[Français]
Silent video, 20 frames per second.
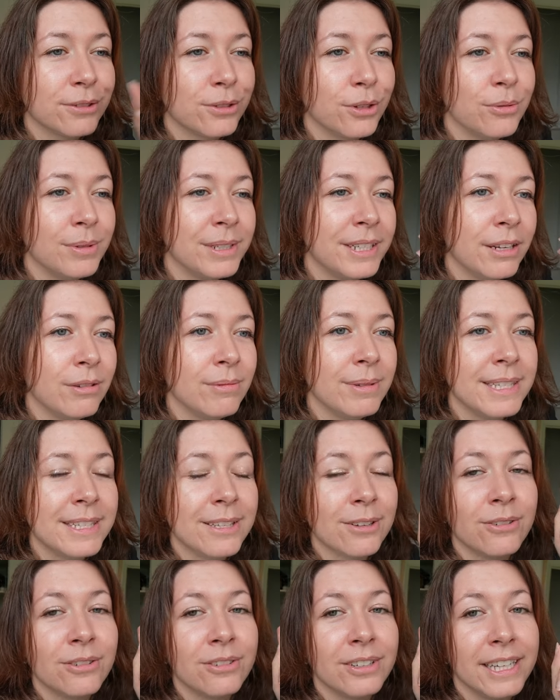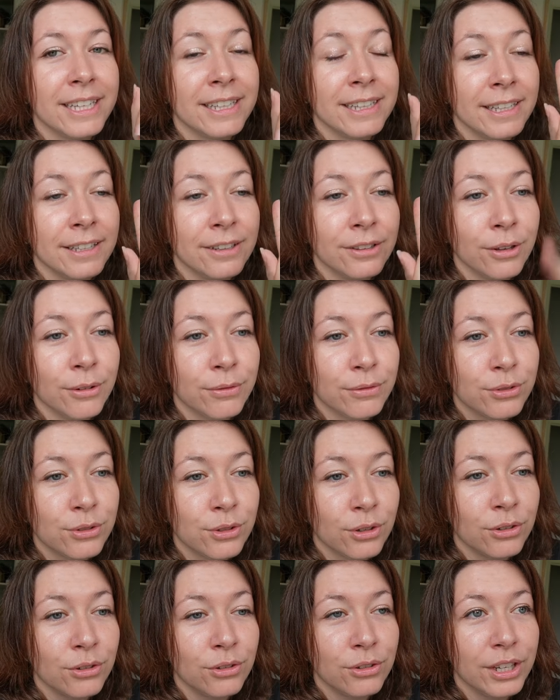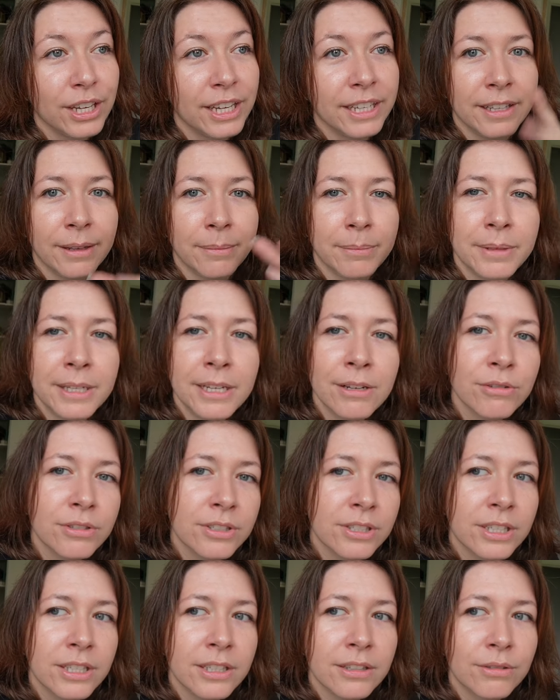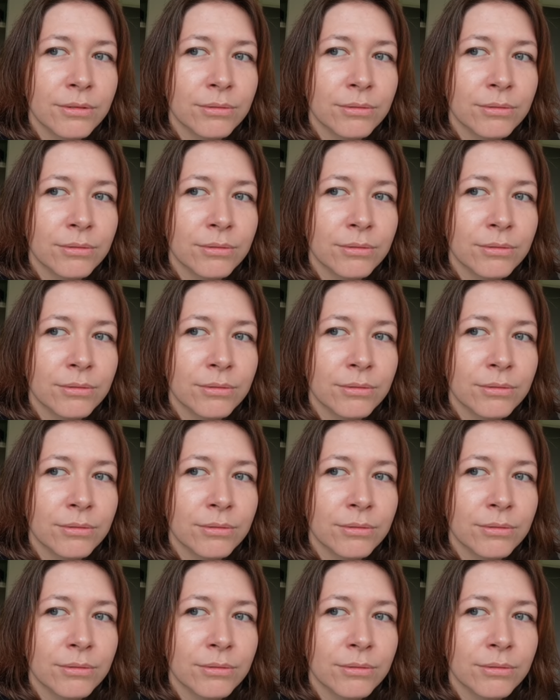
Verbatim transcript: celui des 800 et des 900 et des 1000 aussi.